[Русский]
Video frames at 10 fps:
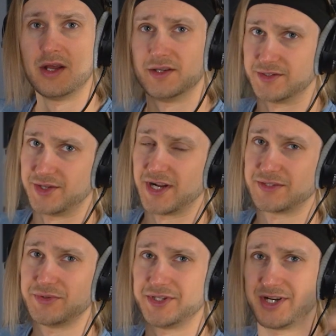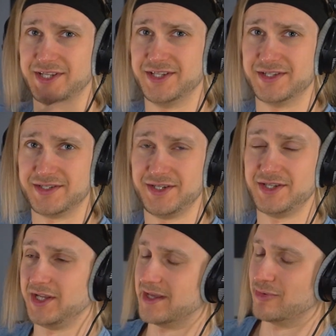Здравствуйте, дорогие
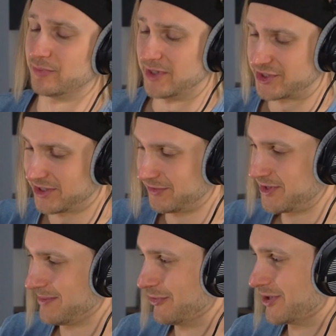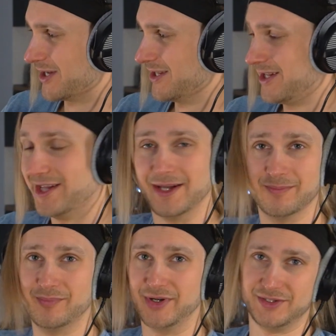зрители, добро пожаловать на мой канал
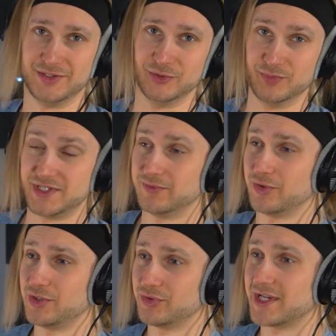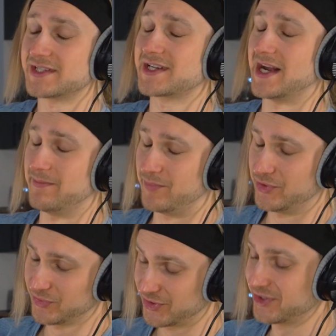MPTube. Сегодня у нас
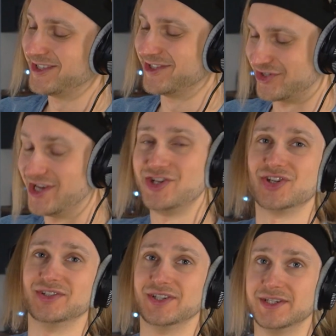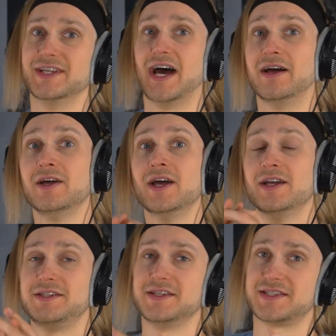компьютерные женщины, да.
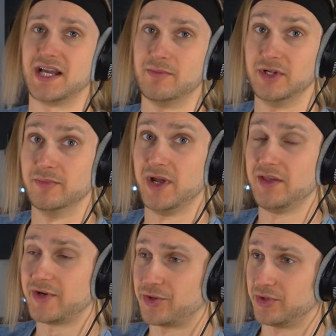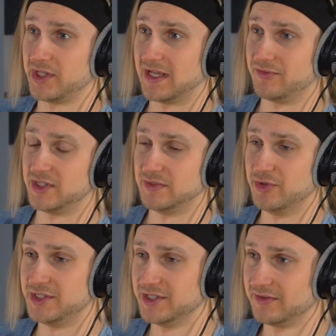Те самые Мэйв, которые недавно
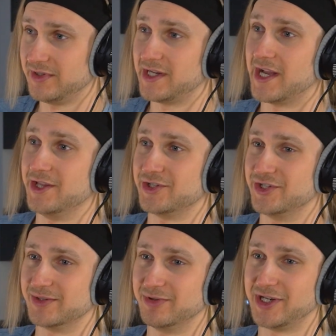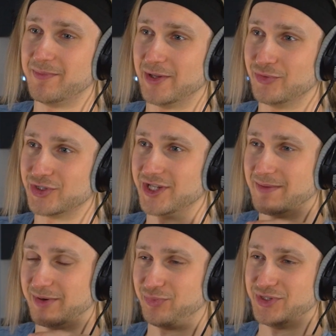дебютировали, конечно же, благополучно я
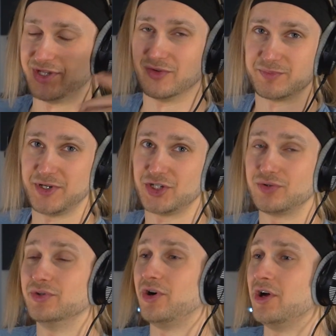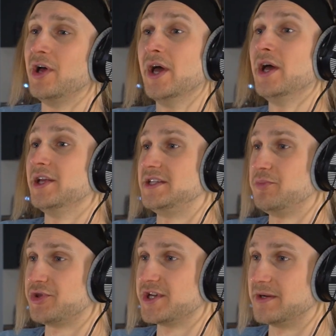пропустил вспышку, но
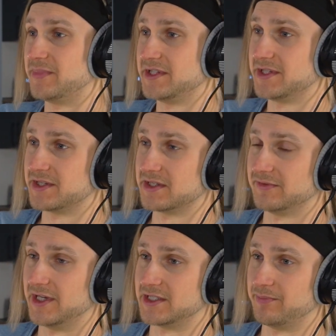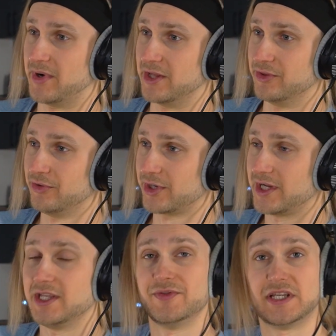дебютная композиция называется «Пандора»,
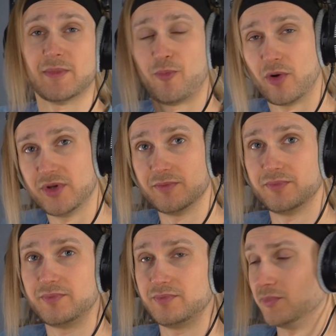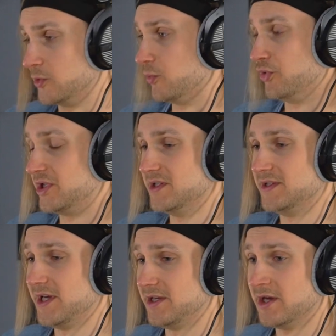и все мы помним группу
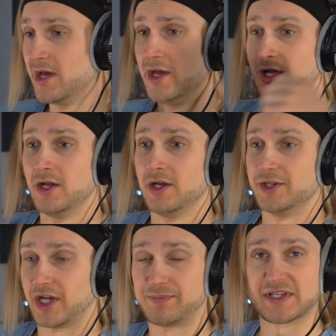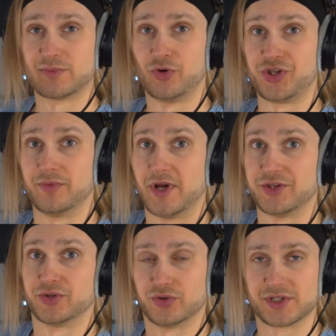Кидей. Так посмотрим,
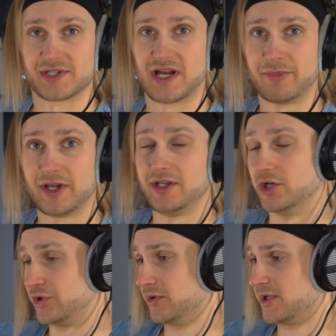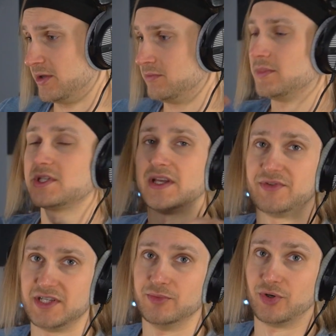это то же самое или что-то
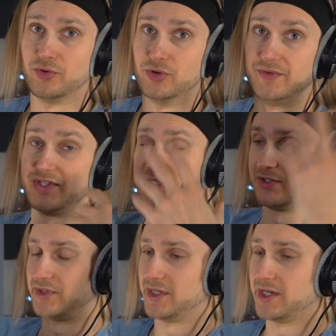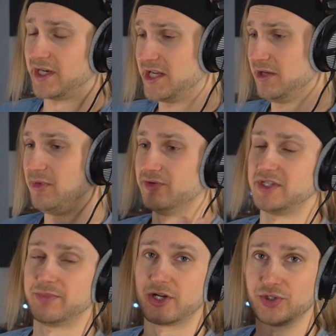совсем другое. Все ссылки на экране,
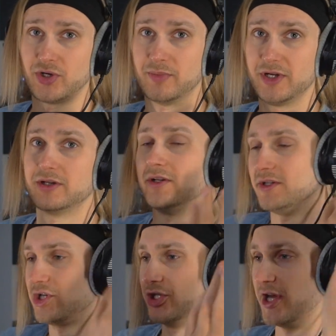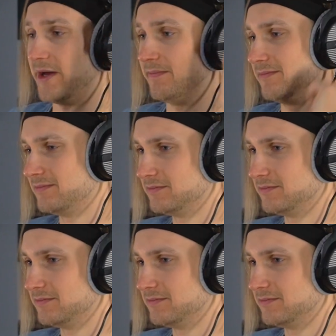милости прошу, а мы начинаем.